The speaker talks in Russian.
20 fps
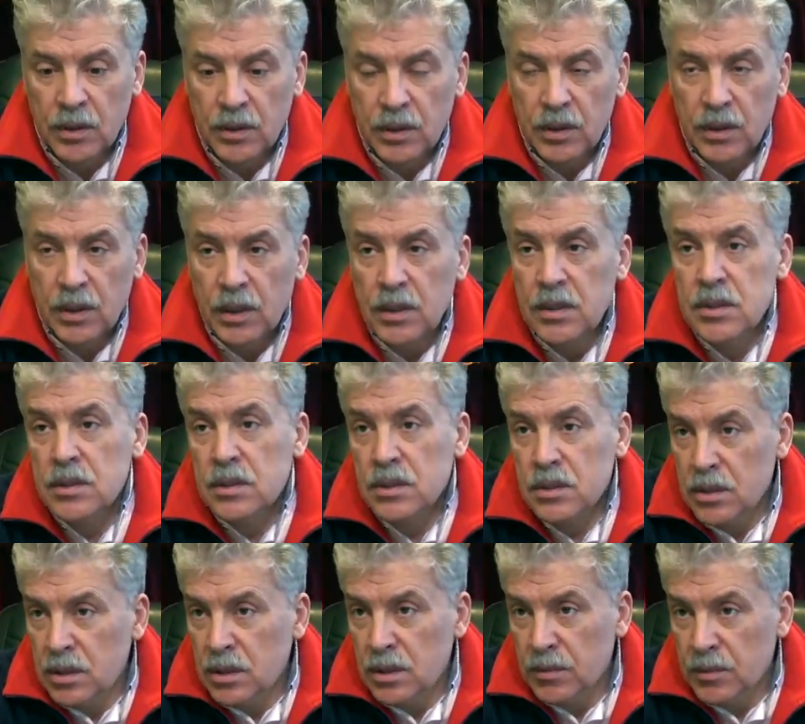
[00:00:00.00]
не радости
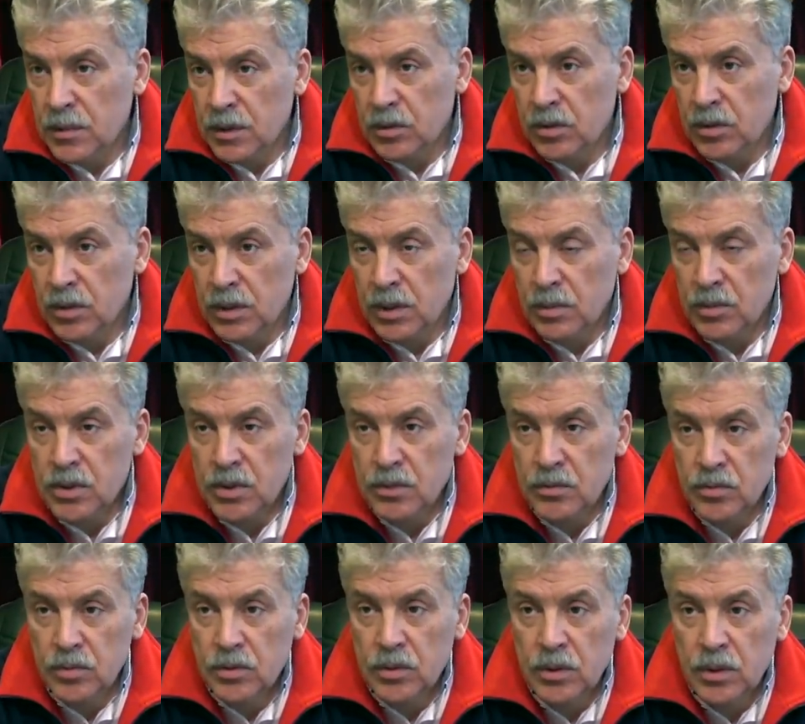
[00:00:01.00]
жителям, которые там живут,